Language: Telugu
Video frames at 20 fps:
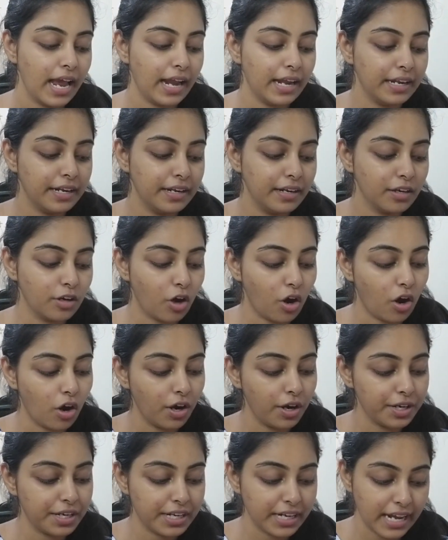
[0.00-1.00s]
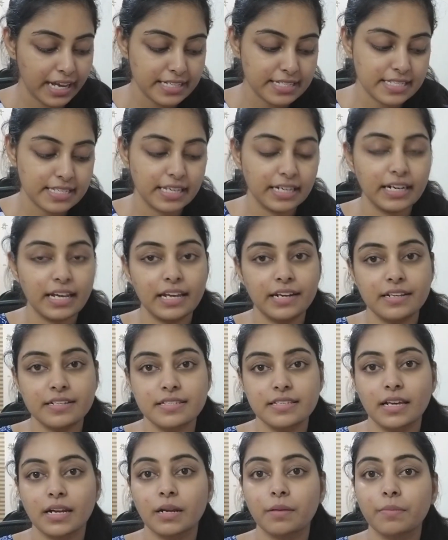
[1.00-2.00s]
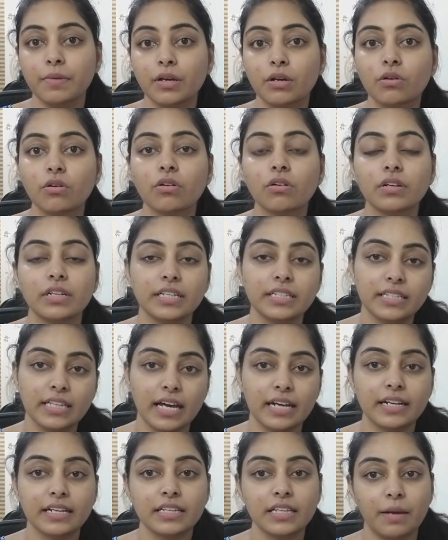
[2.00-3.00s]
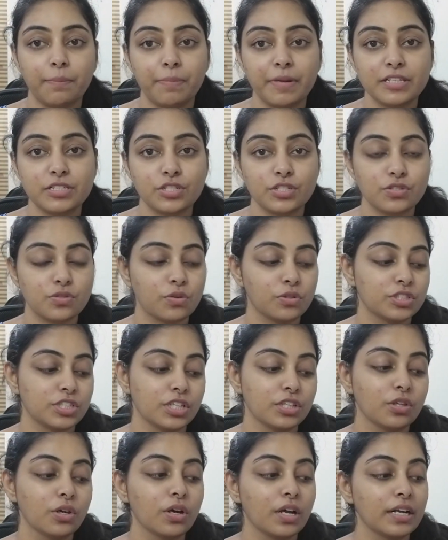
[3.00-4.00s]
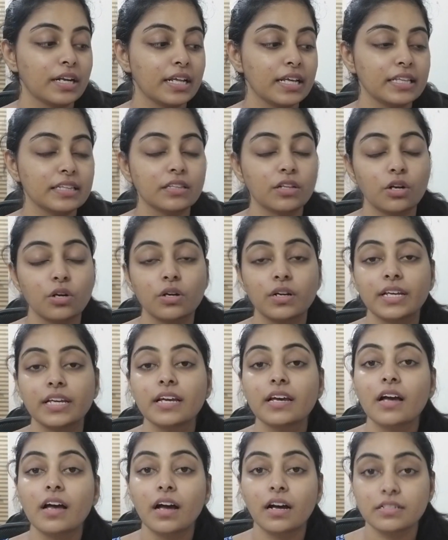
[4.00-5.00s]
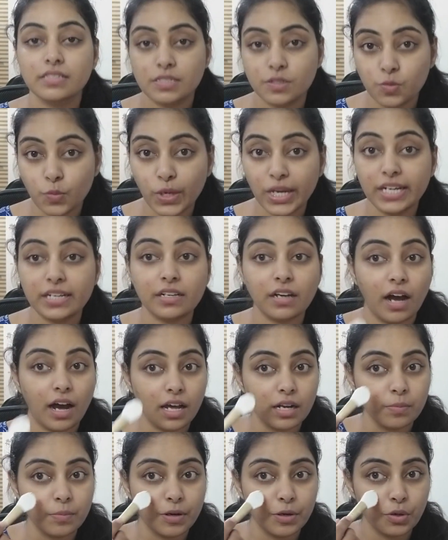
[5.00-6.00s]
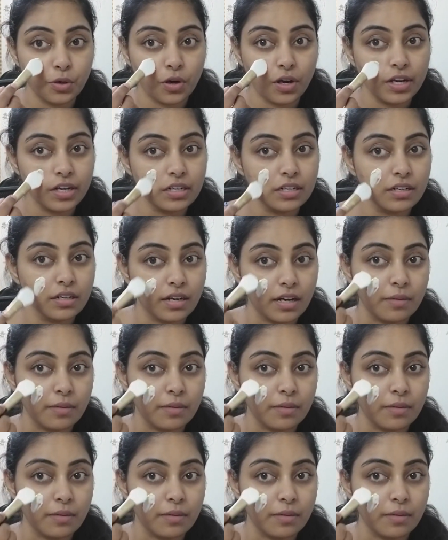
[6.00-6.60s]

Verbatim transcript: అండ్ డ్రై స్కిన్ అయినా సరే మీకు ఇది అనేది అప్లై చేసుకోవచ్చు ఎందుకంటే ఇందులోని స్వీట్ ఆల్మండ్ ఆయిల్